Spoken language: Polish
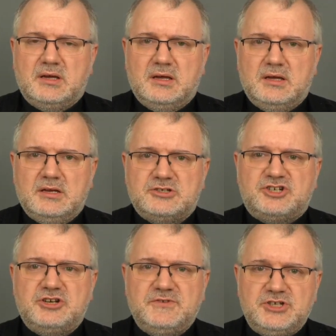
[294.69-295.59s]
y,
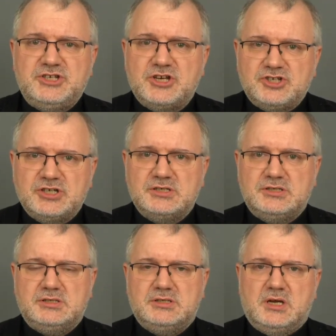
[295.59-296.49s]
rzeczywiście
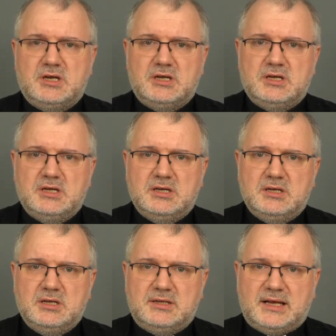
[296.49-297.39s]
żyć
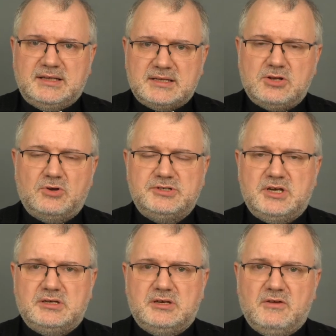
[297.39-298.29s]
Y, tak na co
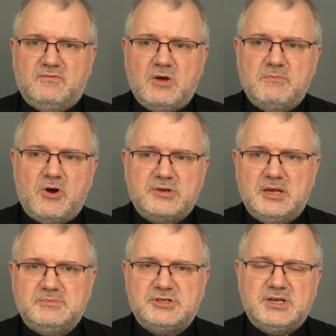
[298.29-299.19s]
dzień, w
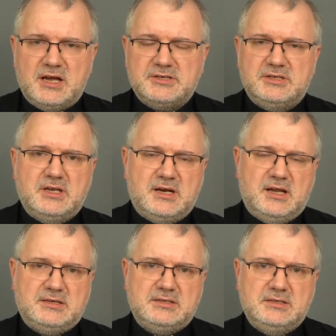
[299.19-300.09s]
głębokiej przyjaźni
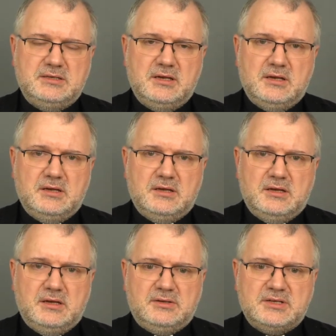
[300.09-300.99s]
relacji.
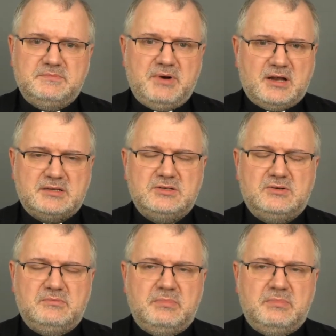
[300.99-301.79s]
Y, to jest bardzo,